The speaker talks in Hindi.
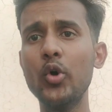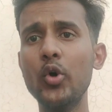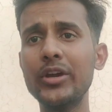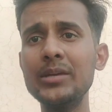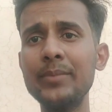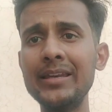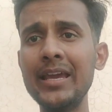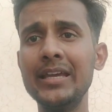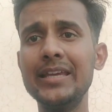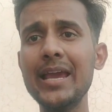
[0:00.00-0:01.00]
और यकीन
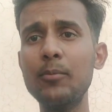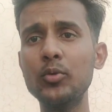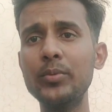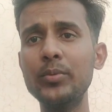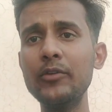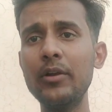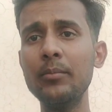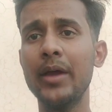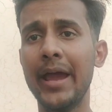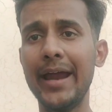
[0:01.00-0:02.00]
मानिए ये एक बहुत बड़ी फिल्म